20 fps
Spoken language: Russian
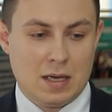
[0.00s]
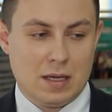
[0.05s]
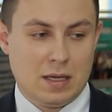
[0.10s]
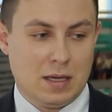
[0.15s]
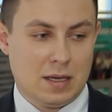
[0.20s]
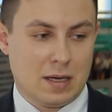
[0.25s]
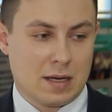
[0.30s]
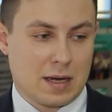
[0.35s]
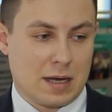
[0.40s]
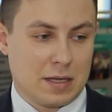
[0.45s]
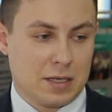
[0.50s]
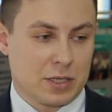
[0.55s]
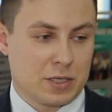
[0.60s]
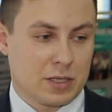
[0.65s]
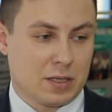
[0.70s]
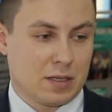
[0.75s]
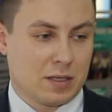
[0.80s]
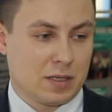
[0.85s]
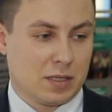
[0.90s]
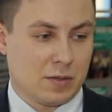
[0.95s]
И,
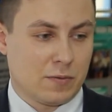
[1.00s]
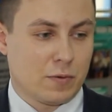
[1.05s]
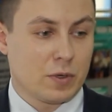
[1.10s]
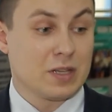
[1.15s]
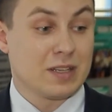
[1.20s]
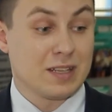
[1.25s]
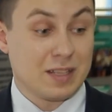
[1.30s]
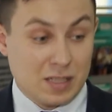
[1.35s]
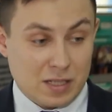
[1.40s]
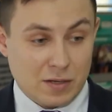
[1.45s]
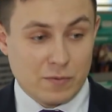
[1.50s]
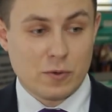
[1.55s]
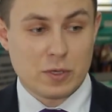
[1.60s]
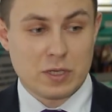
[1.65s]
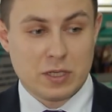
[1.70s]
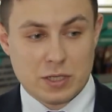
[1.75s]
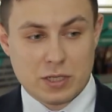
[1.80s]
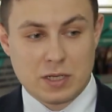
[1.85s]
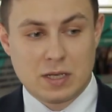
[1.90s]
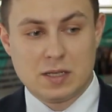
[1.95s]
конечно, на, сегодня, на
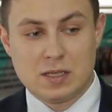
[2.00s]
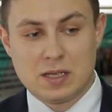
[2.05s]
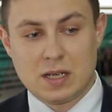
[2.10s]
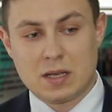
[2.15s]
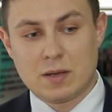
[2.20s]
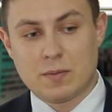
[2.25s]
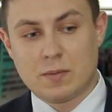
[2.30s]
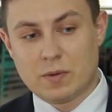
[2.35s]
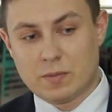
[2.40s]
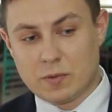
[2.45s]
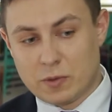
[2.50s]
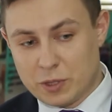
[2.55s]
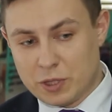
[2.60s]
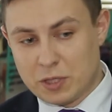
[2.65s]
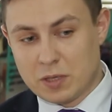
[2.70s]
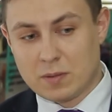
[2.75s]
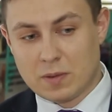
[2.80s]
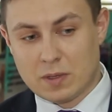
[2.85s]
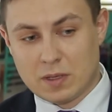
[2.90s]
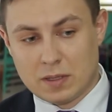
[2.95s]
сегодняшний день
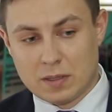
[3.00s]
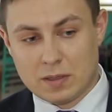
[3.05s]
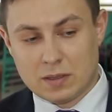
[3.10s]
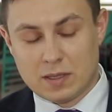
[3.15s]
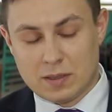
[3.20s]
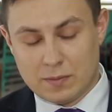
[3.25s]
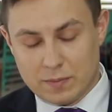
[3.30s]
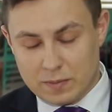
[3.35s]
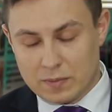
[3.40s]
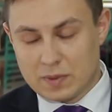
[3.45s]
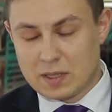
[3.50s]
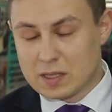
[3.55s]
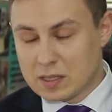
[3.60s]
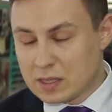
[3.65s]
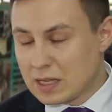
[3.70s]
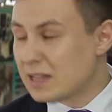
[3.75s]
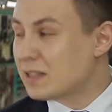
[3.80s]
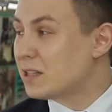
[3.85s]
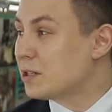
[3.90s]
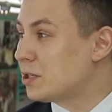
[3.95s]
очень э,
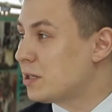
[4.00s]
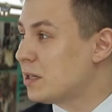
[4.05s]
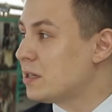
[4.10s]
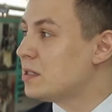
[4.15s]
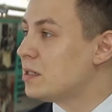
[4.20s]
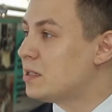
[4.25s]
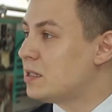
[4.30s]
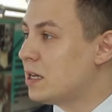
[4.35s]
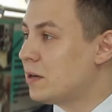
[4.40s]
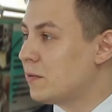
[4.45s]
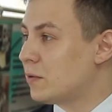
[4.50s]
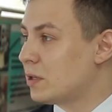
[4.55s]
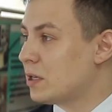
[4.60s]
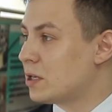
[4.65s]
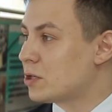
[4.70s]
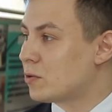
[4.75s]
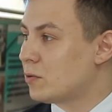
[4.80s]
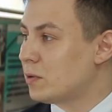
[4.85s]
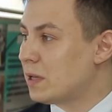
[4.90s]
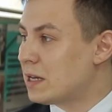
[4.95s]
достаточно детей, вот
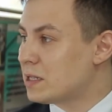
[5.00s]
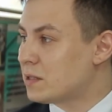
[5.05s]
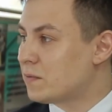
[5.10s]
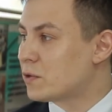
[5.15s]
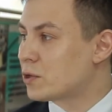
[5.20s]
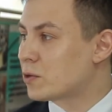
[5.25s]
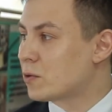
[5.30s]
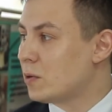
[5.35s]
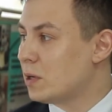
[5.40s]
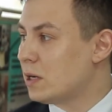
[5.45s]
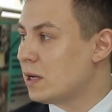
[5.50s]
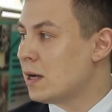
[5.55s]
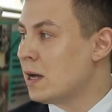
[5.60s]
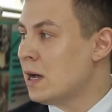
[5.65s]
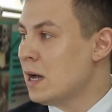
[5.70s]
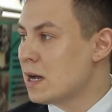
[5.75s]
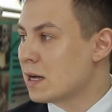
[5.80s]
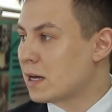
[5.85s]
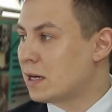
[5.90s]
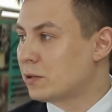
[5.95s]
даже у нас в школе,
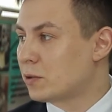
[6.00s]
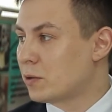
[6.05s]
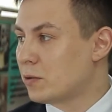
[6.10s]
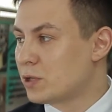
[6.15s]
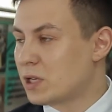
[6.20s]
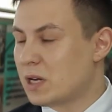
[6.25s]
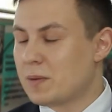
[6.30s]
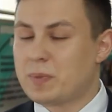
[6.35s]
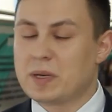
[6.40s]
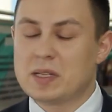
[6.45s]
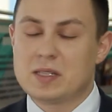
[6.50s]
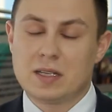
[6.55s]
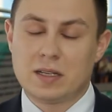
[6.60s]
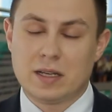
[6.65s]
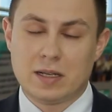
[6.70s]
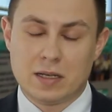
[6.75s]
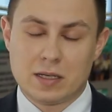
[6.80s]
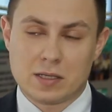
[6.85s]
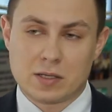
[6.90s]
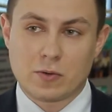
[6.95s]
которые уже
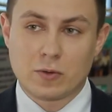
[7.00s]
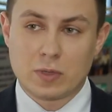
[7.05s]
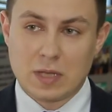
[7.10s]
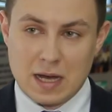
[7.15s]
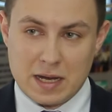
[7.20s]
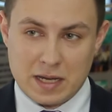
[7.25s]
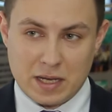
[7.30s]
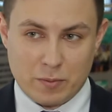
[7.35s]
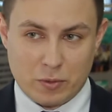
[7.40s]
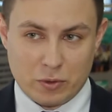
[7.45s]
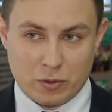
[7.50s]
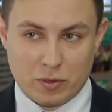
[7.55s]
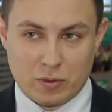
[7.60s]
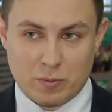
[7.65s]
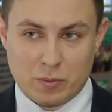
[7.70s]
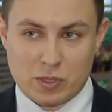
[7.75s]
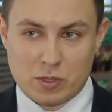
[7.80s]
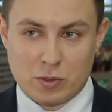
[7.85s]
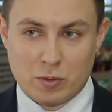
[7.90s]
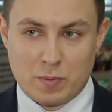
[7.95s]
определились, куда они будут
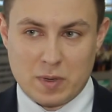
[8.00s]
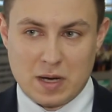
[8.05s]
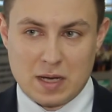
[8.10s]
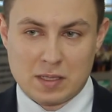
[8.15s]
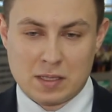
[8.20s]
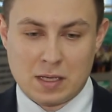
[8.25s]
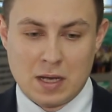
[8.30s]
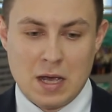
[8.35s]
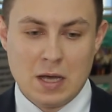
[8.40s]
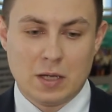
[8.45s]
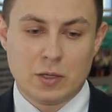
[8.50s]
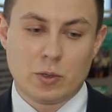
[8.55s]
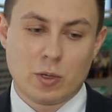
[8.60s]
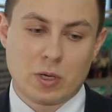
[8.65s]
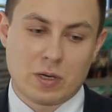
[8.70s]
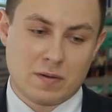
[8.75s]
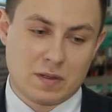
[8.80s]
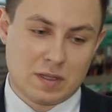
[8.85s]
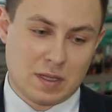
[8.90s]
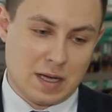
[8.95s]
поступать, но и
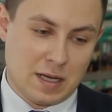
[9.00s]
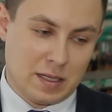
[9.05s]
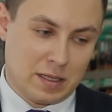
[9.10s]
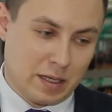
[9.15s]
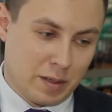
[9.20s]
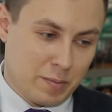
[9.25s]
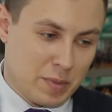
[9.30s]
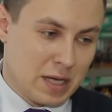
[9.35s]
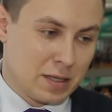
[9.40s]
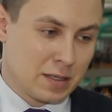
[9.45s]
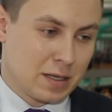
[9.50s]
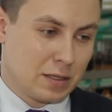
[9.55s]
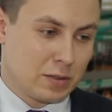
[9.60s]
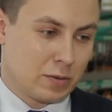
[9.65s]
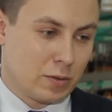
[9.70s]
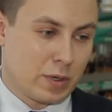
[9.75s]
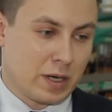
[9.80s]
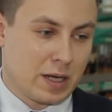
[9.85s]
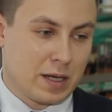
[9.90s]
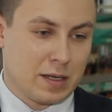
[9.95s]
хватает ребят,
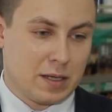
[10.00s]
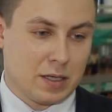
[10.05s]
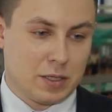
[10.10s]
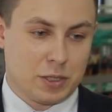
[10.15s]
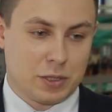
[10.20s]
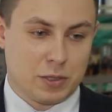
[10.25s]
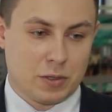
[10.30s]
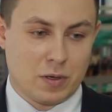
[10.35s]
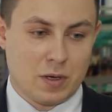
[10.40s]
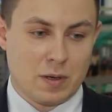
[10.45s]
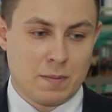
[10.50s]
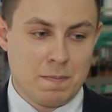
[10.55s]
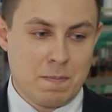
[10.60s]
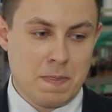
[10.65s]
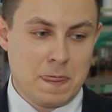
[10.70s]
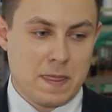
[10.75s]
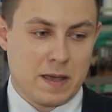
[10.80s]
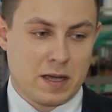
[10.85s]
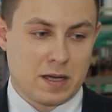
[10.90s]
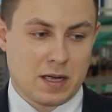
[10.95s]
которые еще
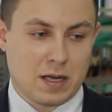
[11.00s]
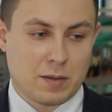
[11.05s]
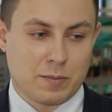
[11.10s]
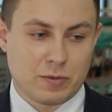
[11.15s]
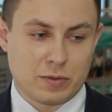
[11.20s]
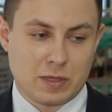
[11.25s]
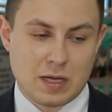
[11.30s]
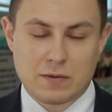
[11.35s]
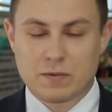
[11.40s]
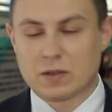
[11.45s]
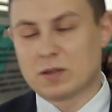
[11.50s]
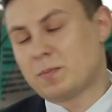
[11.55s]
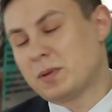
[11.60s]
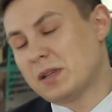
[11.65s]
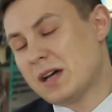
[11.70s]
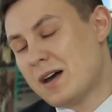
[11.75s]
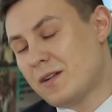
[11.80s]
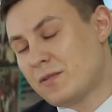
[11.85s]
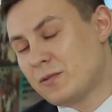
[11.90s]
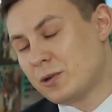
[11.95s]
э, как бы вот так вот
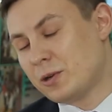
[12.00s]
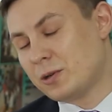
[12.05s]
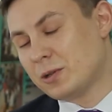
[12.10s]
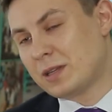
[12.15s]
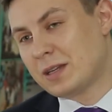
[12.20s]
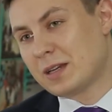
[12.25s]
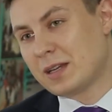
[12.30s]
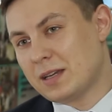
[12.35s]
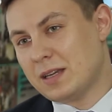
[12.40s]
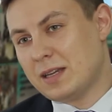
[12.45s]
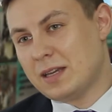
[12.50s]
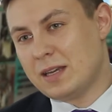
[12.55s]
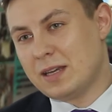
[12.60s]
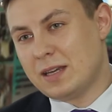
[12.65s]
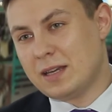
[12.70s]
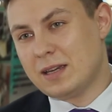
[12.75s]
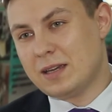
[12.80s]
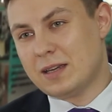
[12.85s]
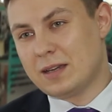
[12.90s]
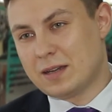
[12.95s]
плавают
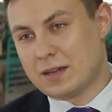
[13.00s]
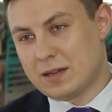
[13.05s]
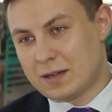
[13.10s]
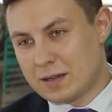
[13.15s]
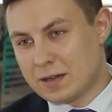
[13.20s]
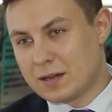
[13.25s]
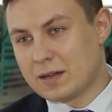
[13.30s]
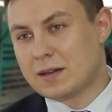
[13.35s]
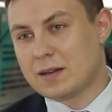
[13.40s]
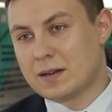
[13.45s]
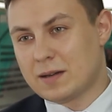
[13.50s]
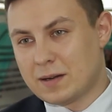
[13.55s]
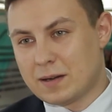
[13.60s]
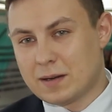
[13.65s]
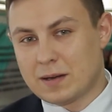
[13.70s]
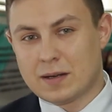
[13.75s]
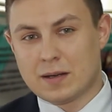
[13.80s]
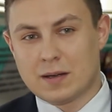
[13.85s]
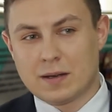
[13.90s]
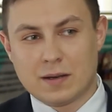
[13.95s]
и
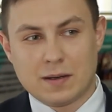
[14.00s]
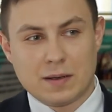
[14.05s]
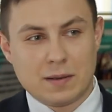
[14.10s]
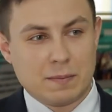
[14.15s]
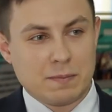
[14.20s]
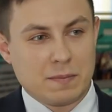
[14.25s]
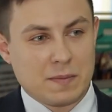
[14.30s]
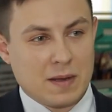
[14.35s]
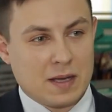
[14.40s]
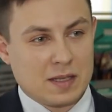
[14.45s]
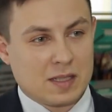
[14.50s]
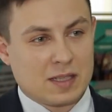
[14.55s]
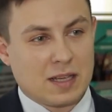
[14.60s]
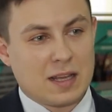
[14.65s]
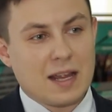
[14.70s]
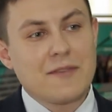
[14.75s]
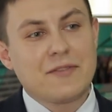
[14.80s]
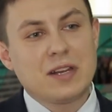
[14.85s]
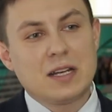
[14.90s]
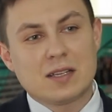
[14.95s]
э,
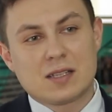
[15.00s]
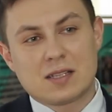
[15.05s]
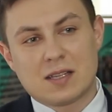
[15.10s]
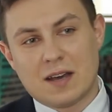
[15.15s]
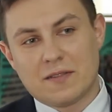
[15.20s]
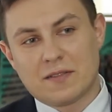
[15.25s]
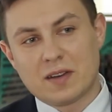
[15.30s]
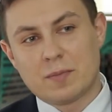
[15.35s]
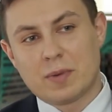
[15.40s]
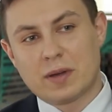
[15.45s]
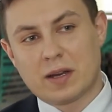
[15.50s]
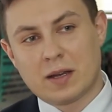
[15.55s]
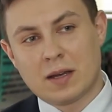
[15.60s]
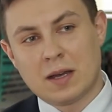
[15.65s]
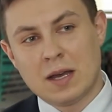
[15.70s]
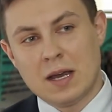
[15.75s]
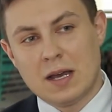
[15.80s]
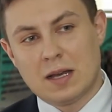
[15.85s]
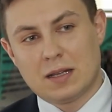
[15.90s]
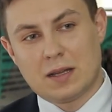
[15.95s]
остановились на выборе,
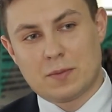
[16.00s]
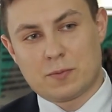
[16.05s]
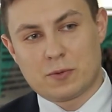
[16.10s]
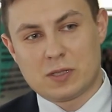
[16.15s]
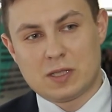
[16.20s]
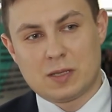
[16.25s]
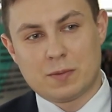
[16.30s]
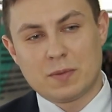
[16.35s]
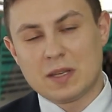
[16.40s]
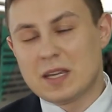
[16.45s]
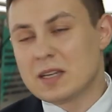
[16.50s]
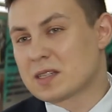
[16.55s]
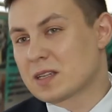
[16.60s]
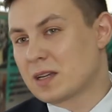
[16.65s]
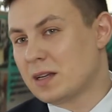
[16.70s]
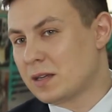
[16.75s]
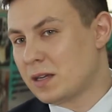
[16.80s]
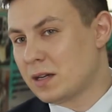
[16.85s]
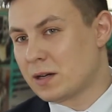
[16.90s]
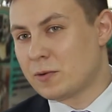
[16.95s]
допустим,
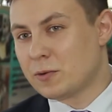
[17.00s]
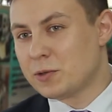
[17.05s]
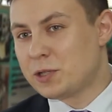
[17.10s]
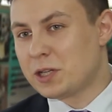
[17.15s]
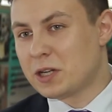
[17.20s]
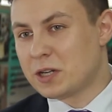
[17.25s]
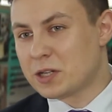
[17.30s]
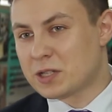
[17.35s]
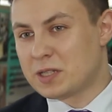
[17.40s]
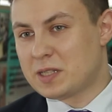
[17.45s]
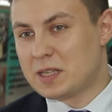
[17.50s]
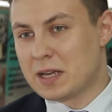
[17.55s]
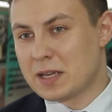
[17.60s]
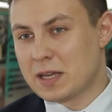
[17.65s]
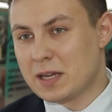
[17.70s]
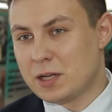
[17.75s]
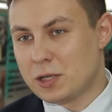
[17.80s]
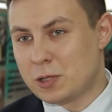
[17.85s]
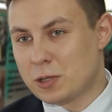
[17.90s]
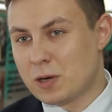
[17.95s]
нескольких
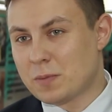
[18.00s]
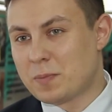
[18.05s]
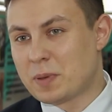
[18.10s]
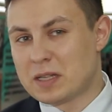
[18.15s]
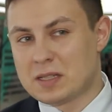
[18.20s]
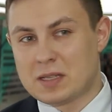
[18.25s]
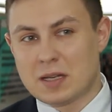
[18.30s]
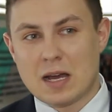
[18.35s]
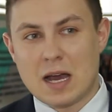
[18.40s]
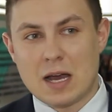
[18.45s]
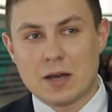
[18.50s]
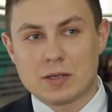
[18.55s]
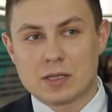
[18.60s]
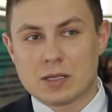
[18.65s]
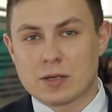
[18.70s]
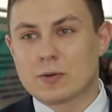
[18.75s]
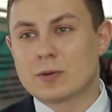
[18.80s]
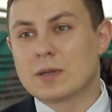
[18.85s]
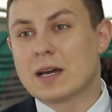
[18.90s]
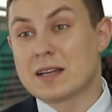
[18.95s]
учреждений, еще
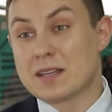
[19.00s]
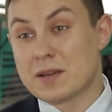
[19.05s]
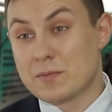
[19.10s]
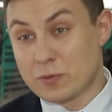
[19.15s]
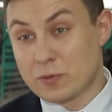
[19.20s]
определяются, куда они